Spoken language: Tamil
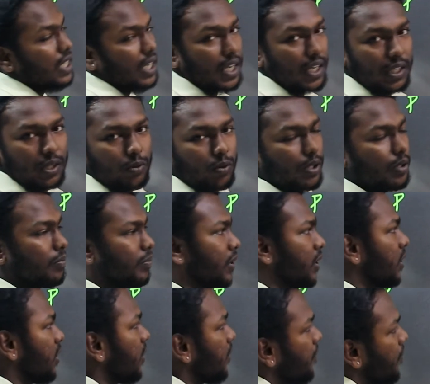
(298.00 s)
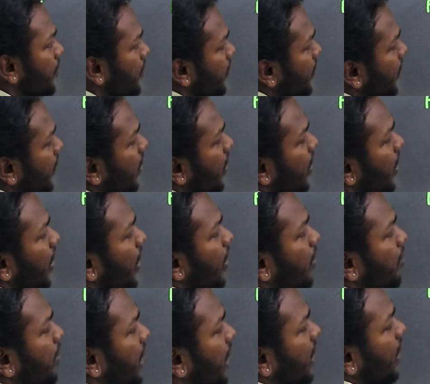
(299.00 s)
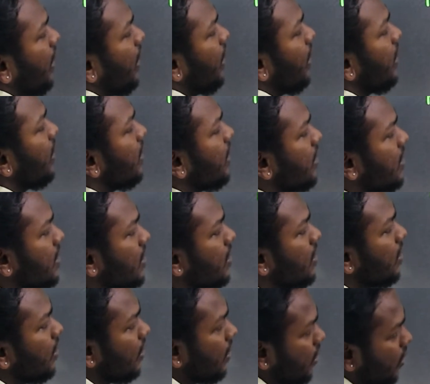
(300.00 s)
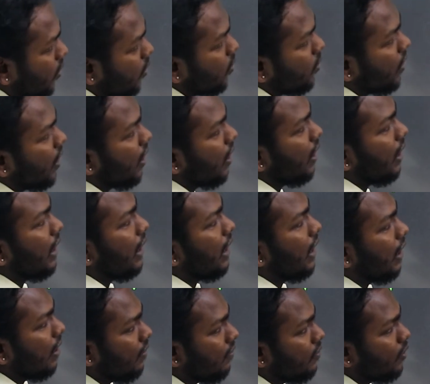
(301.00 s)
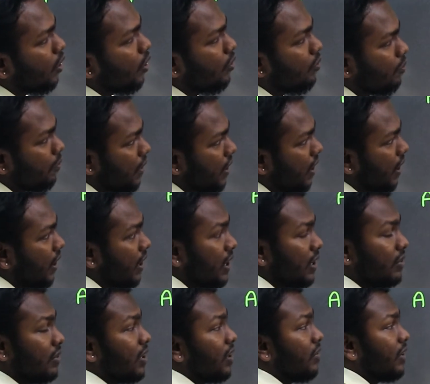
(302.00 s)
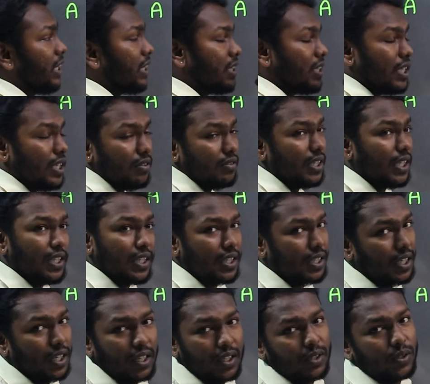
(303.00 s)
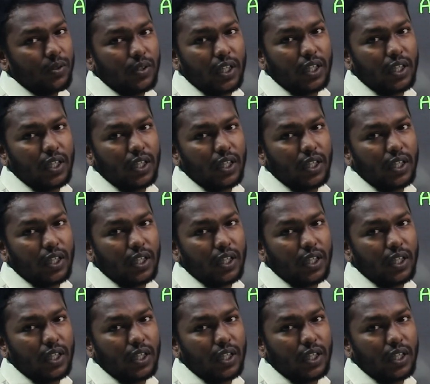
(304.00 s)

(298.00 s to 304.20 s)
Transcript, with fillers: செகண்ட் ஒன் பாருங்கள் மீனா இஸ் தேர்ட் டு த லெஃப்ட் ஆஃப் பிரியா இங்கே வந்து அவங்க எத்தனாவதாக இருக்காங்கன்னு